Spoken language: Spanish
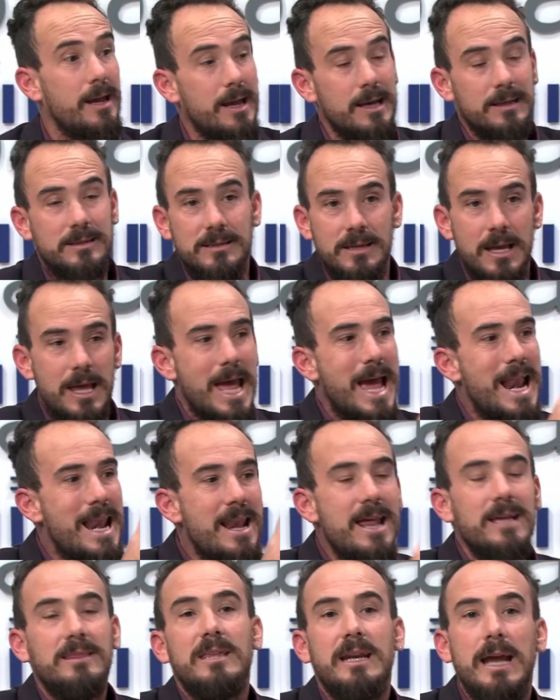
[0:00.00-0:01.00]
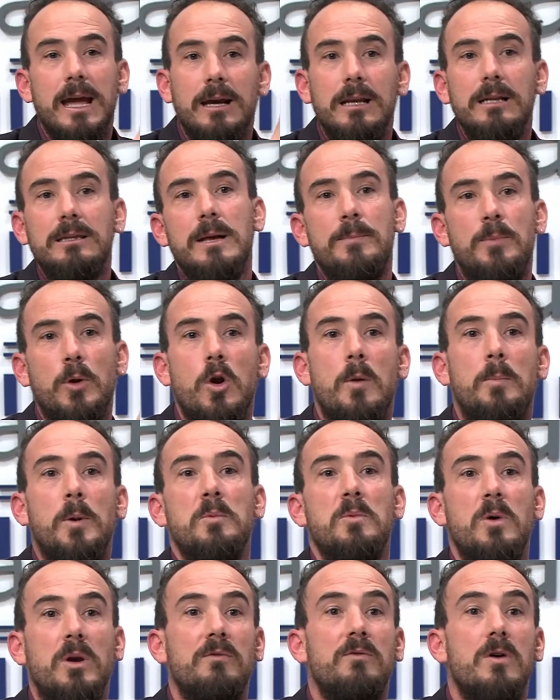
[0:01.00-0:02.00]
es letra escrita por los
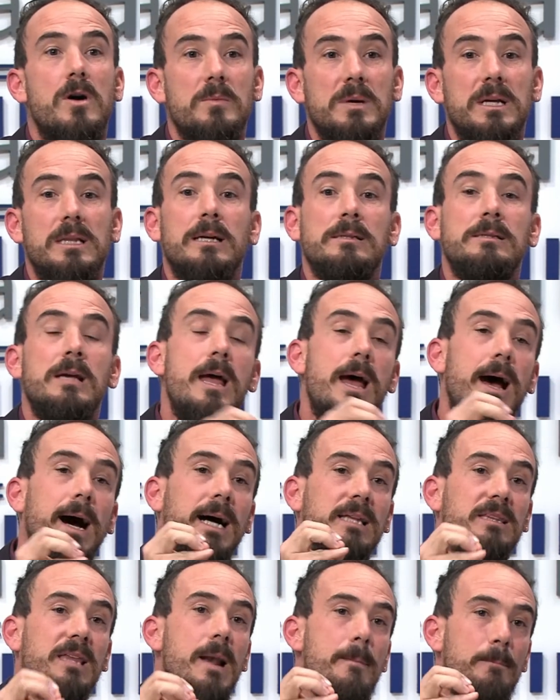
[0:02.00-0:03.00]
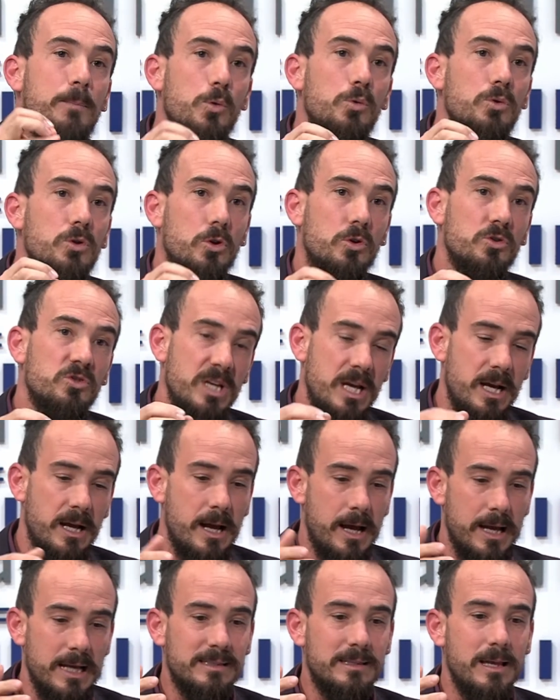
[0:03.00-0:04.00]
propios reformistas. A tal punto
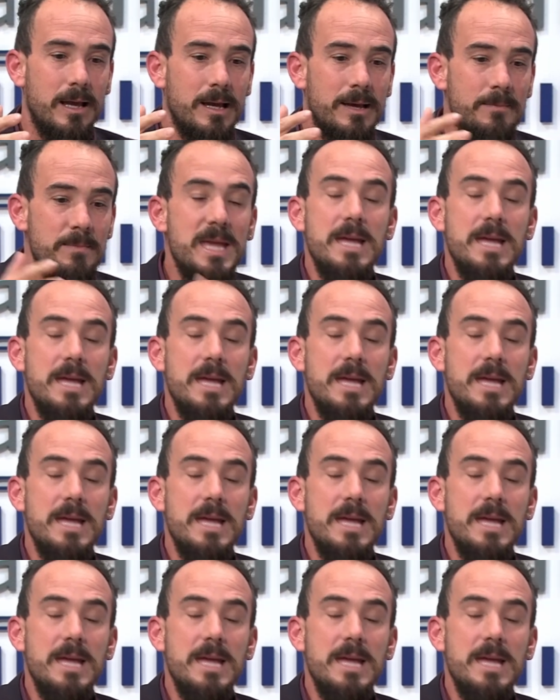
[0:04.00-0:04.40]
llega ese eh,